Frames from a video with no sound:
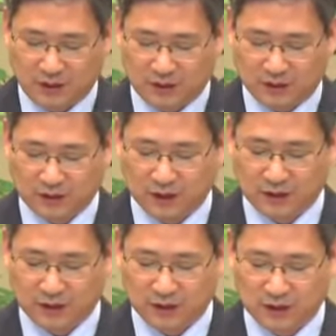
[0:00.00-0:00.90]

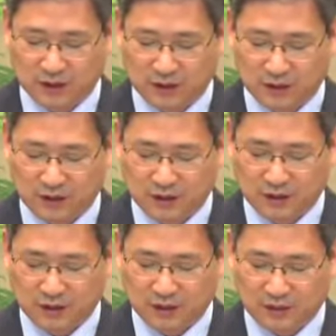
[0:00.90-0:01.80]
그들은
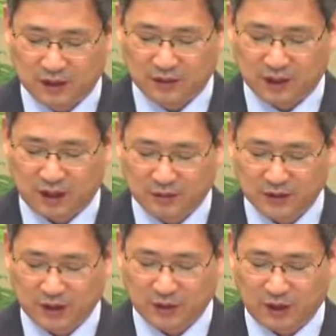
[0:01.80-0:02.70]
이스라엘
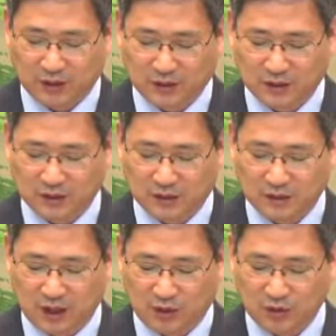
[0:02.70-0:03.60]
백성이 광야에서
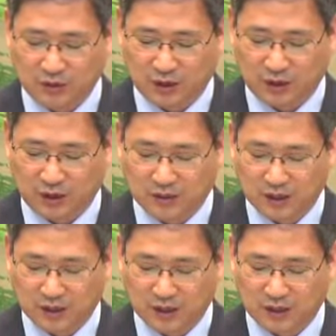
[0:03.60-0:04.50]
새로운 생활에
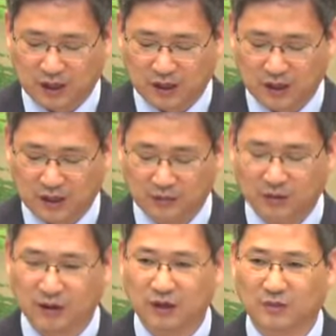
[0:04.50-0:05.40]
적응하느라
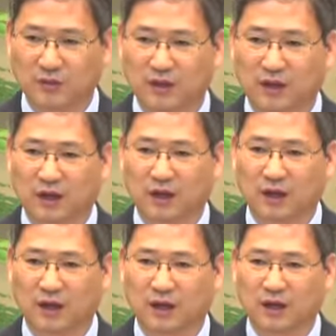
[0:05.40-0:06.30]
힘들, 힘든
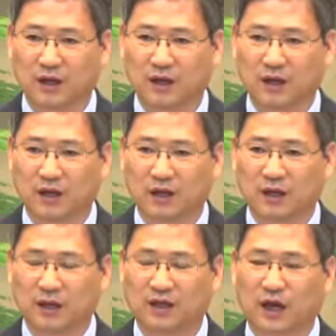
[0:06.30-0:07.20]

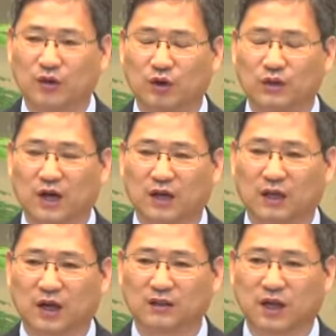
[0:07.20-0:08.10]
때이때까 노예
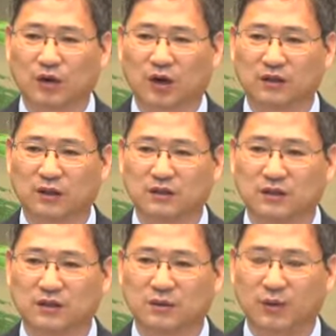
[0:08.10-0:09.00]
생활하다가 자유가 어떤
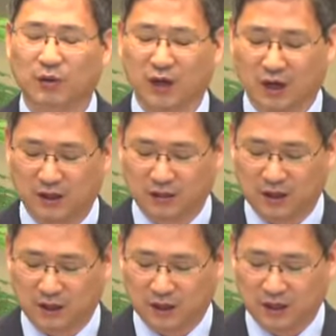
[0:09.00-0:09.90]
것인지 배워야 할
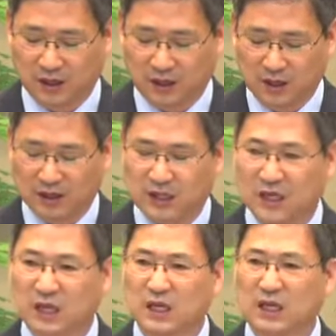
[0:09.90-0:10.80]
그때
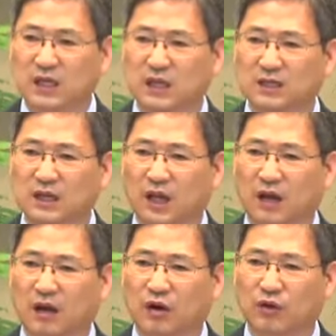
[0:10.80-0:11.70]
긴 여정에
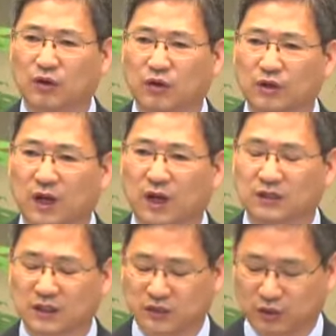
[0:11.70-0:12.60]
걷고 또 걷다가
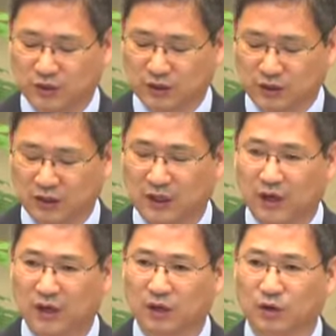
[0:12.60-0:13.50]
지치고 있을
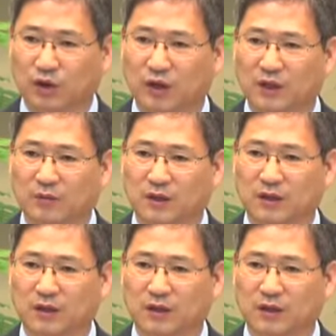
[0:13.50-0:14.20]
그때를 노렸답니다.